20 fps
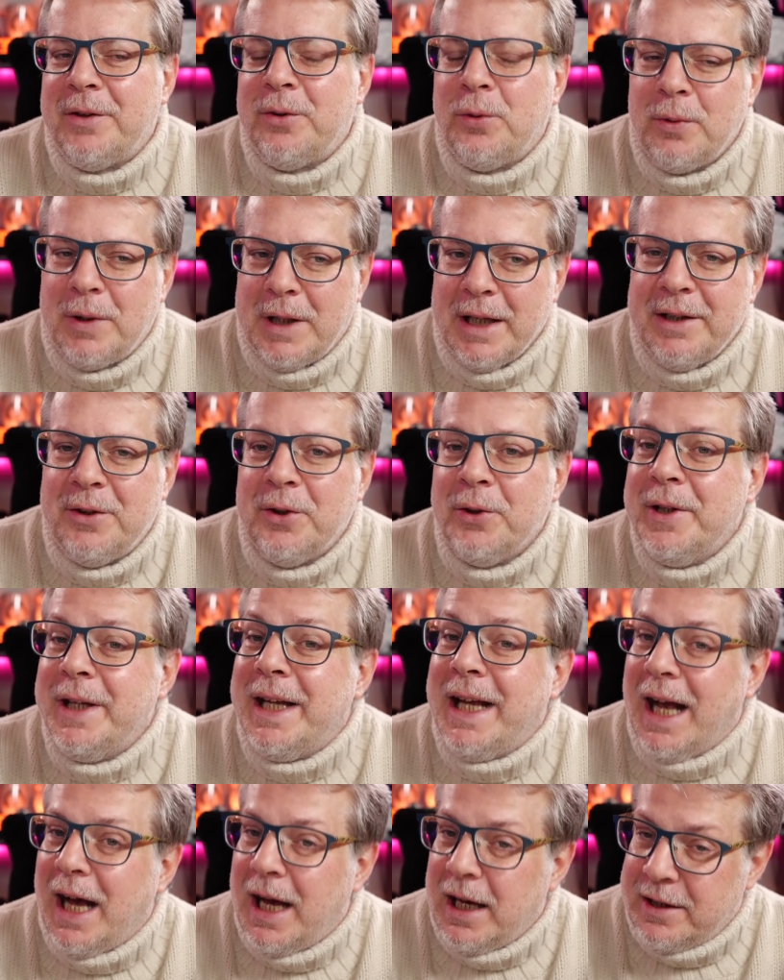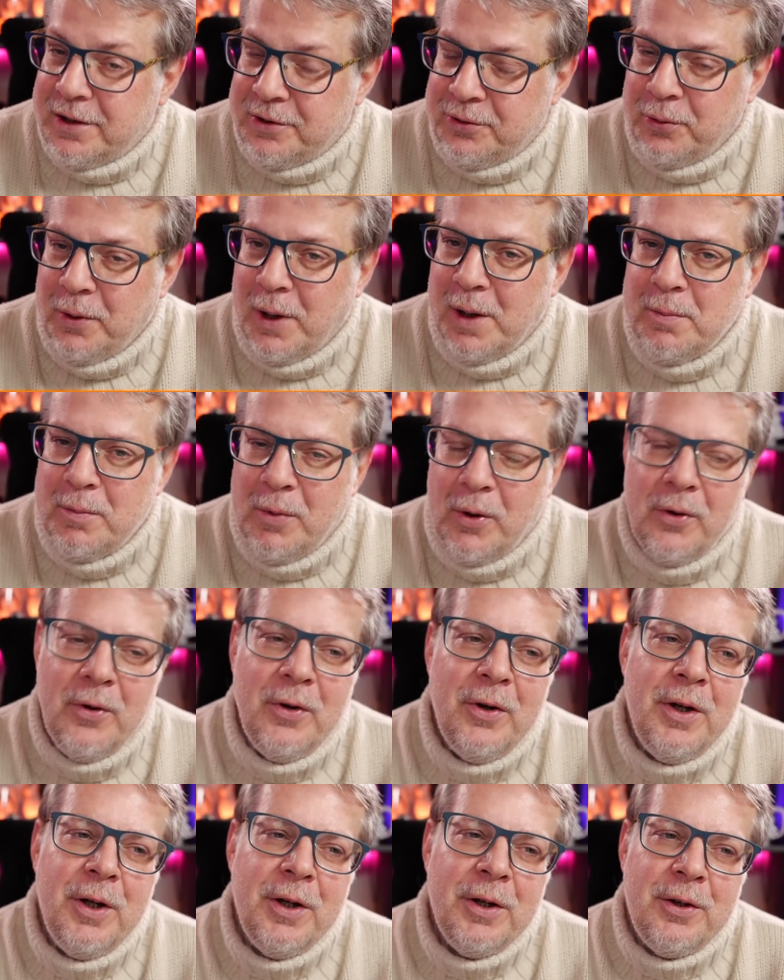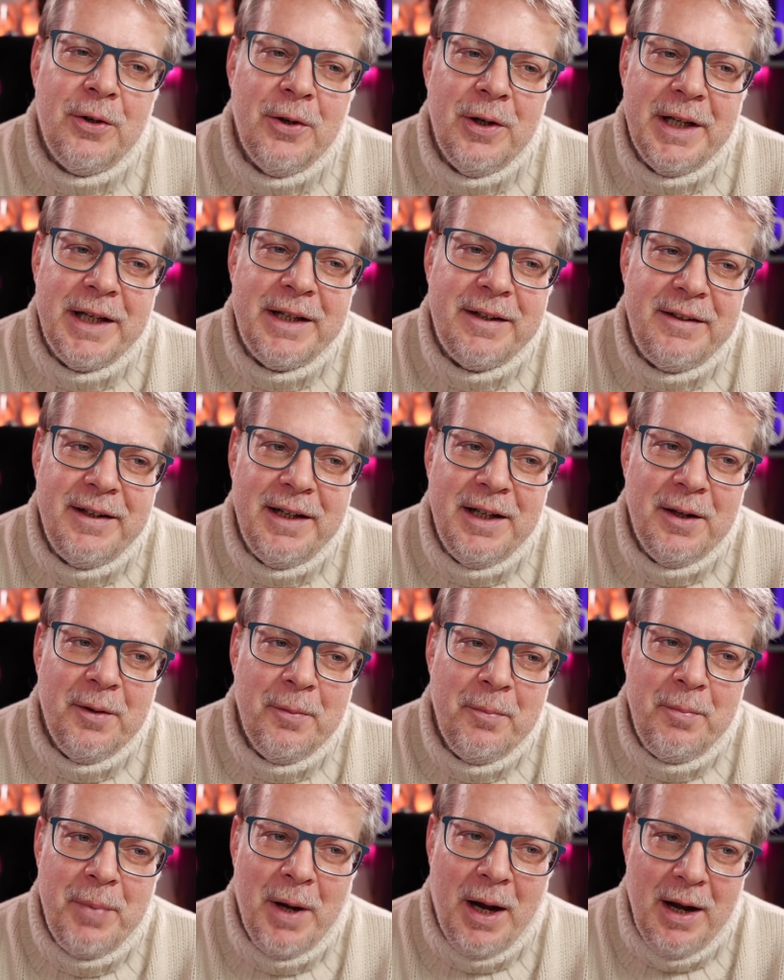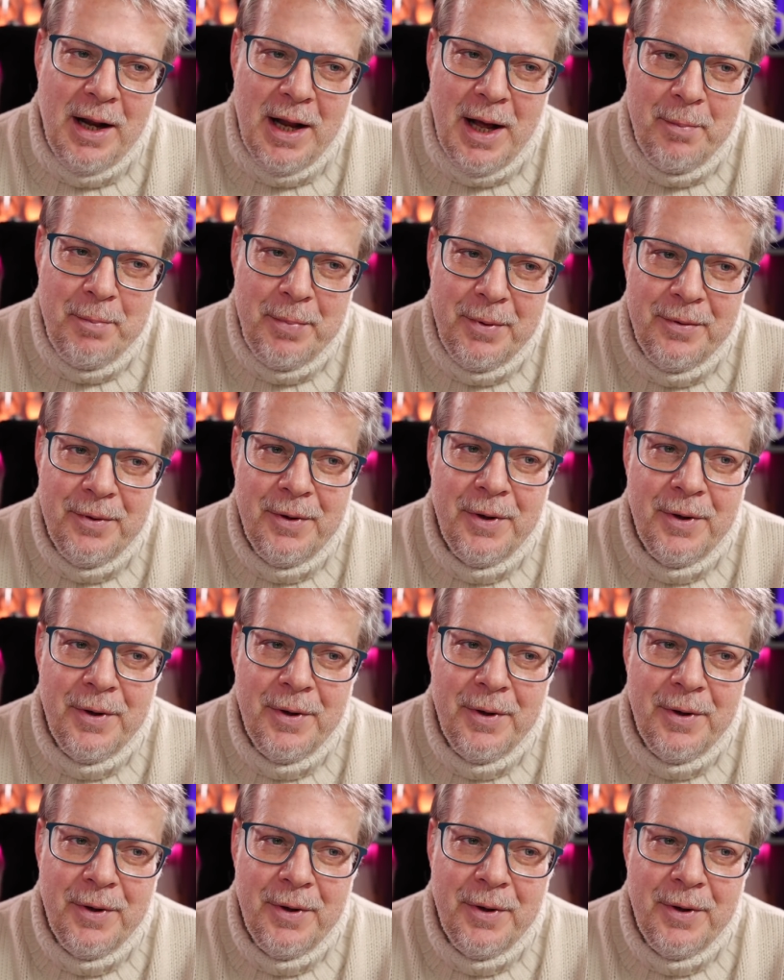toutes les données actuellement collectées par l'app